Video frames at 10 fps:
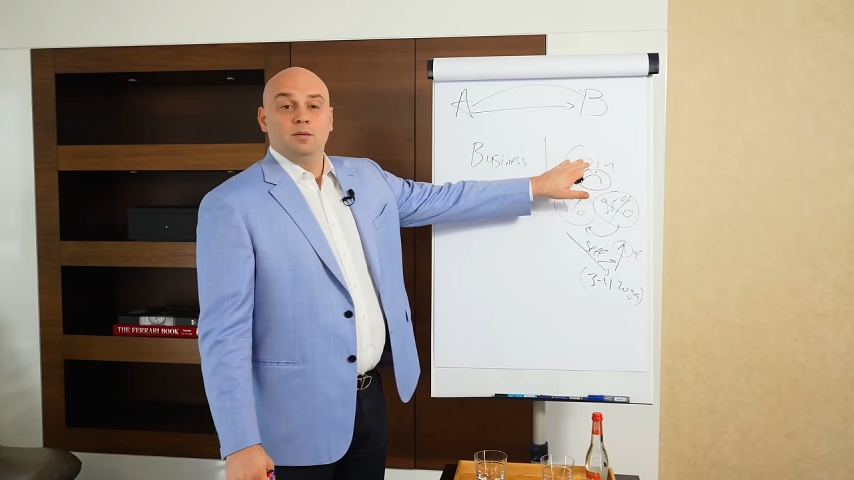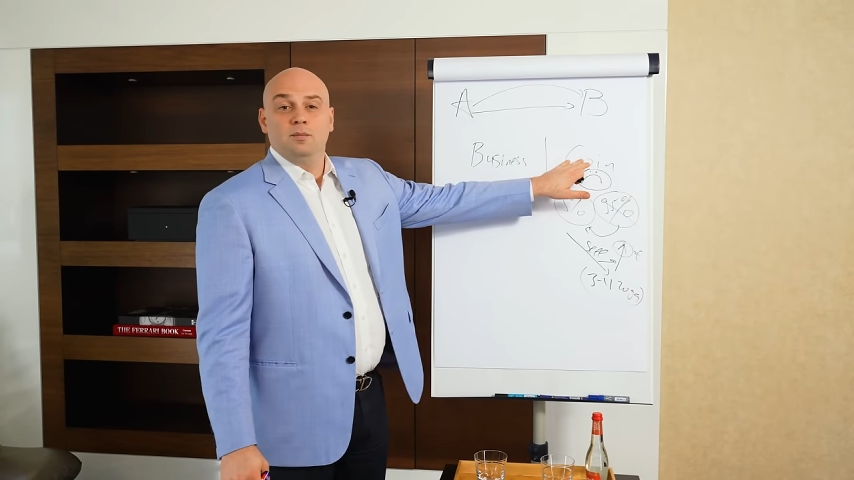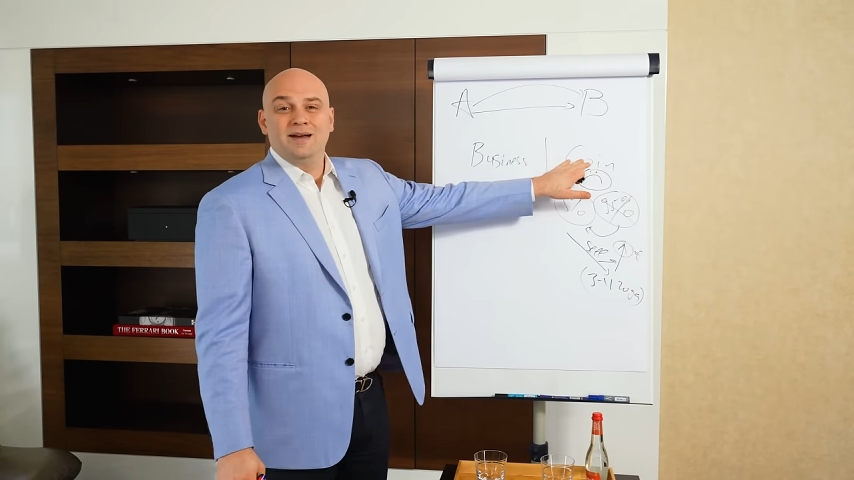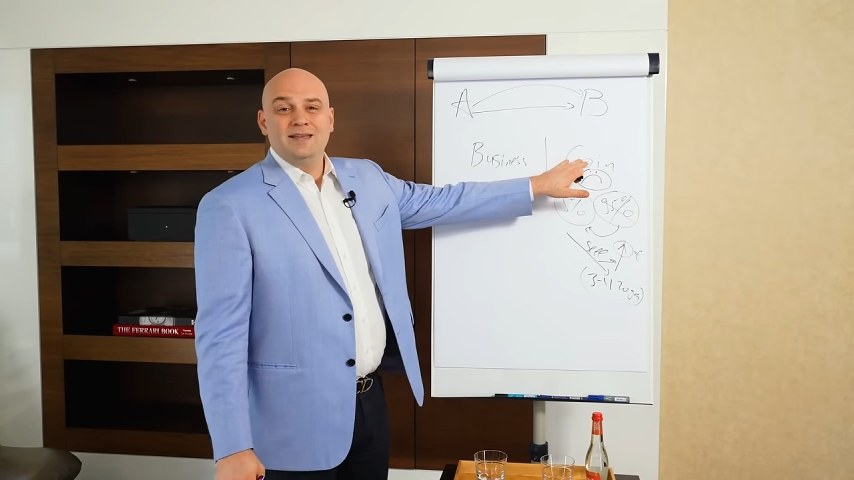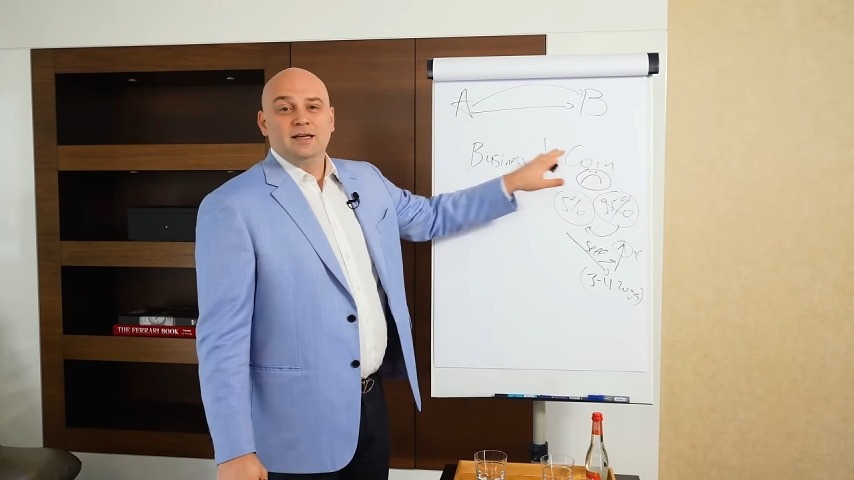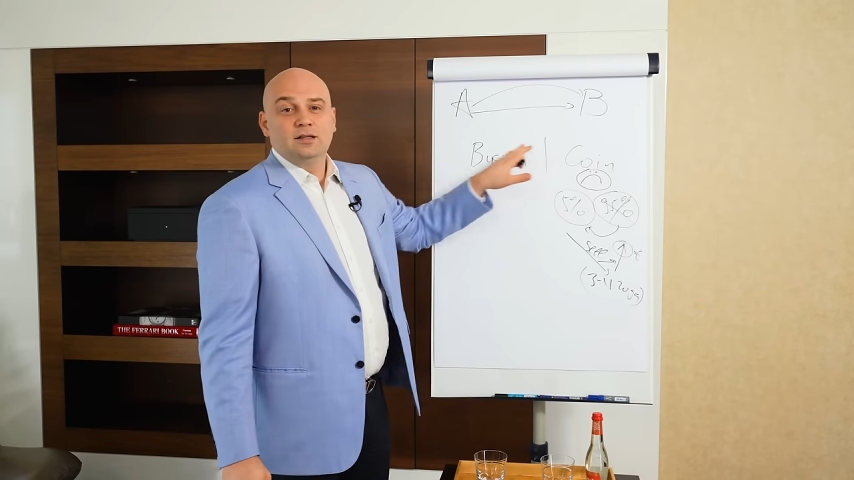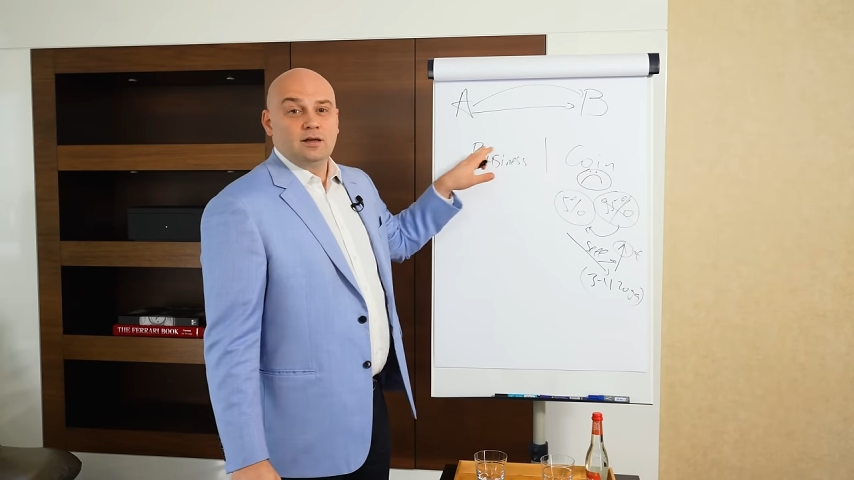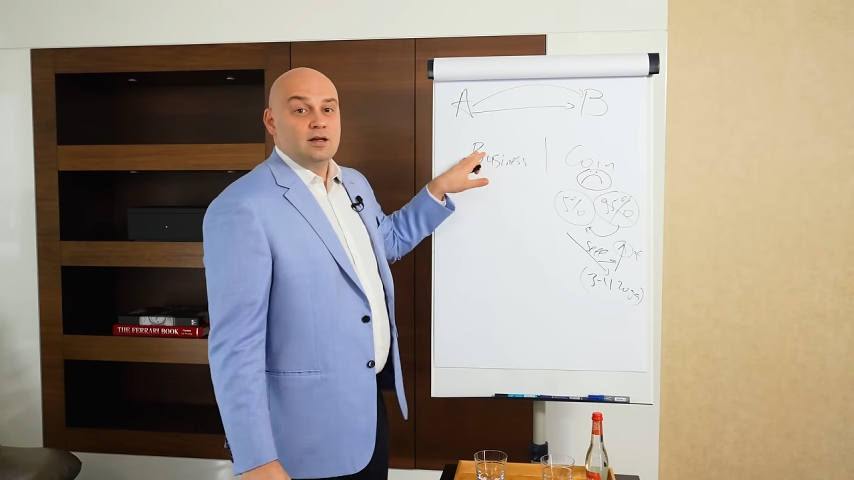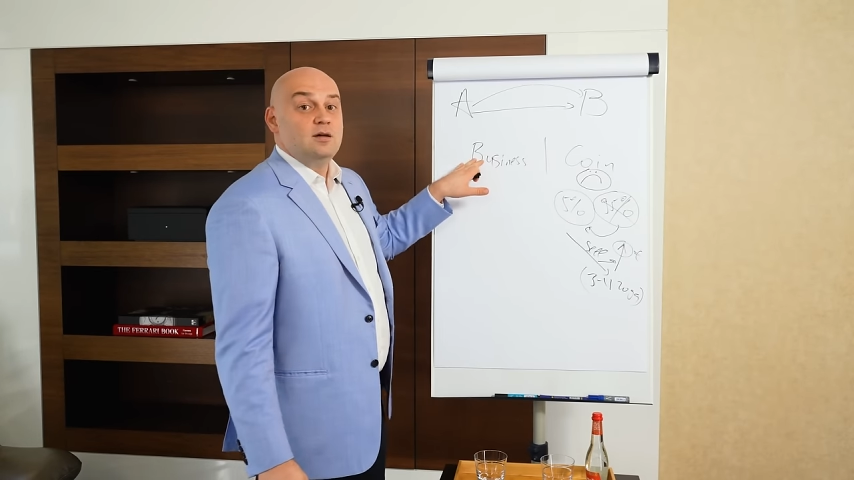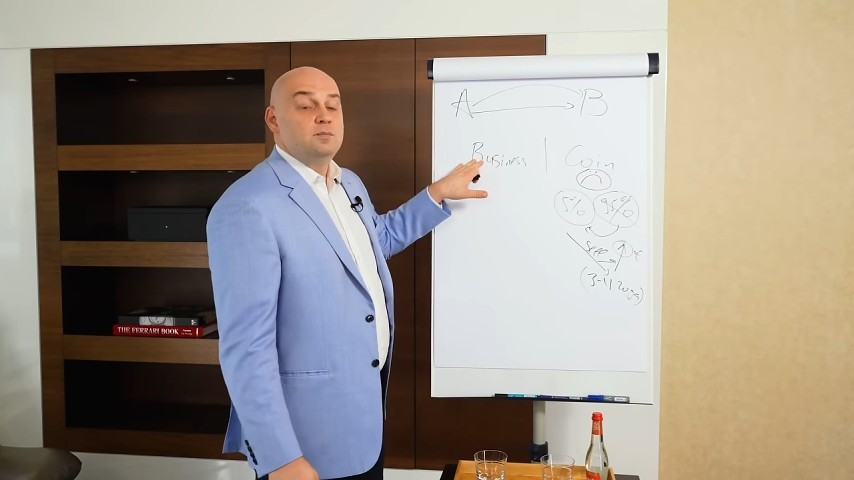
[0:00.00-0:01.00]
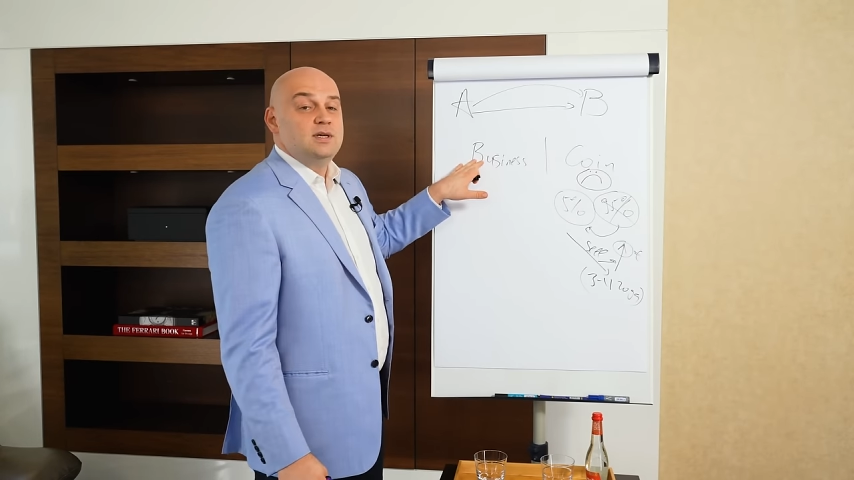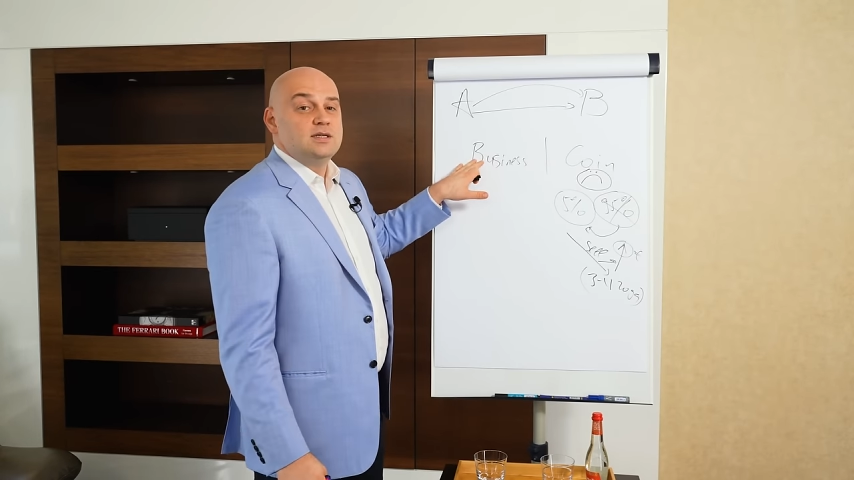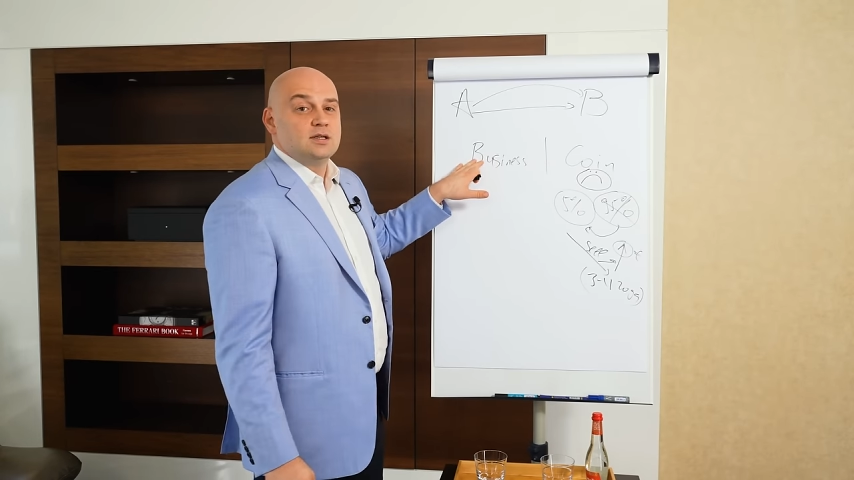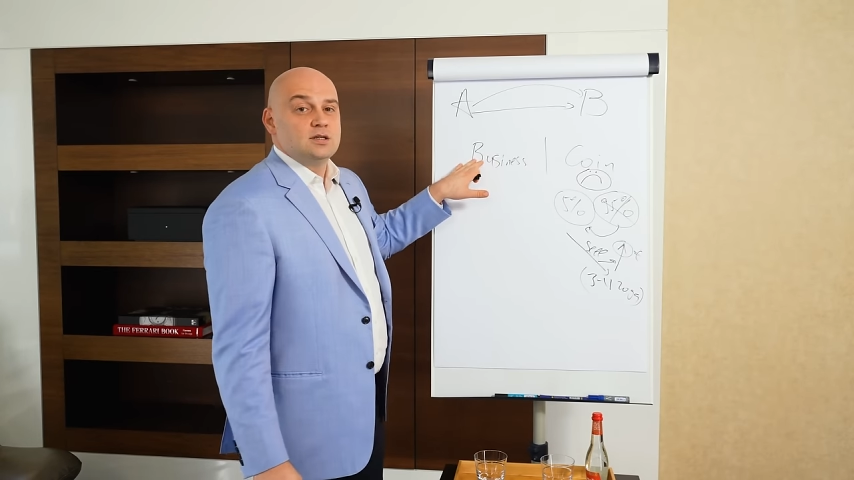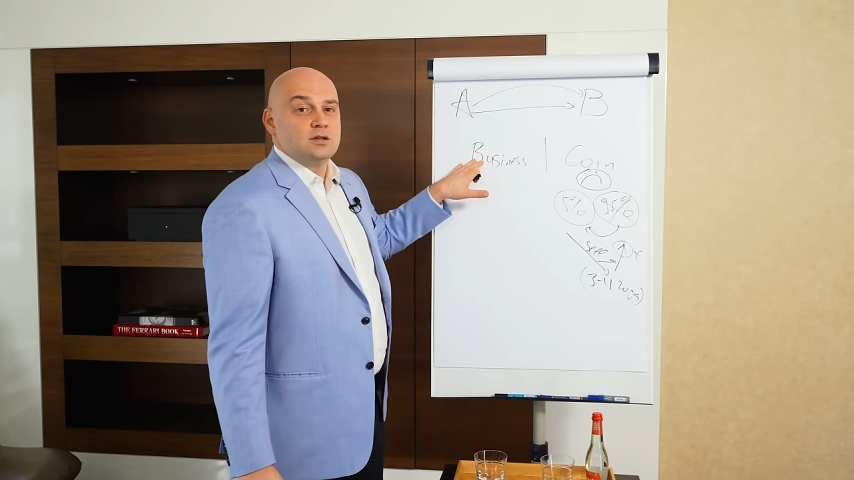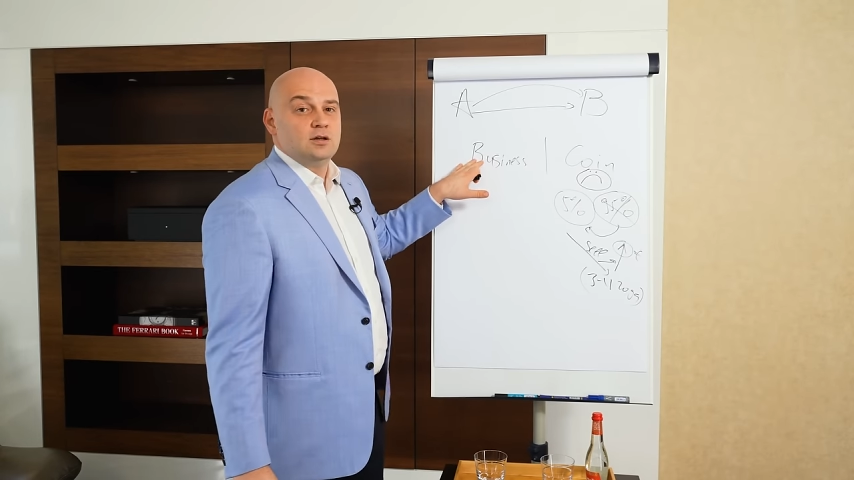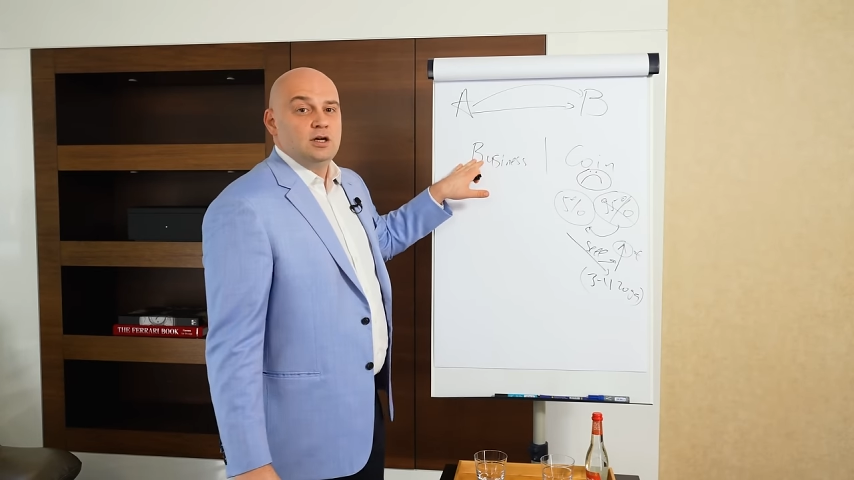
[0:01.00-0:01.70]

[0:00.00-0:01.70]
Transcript: Монеты и бизнес.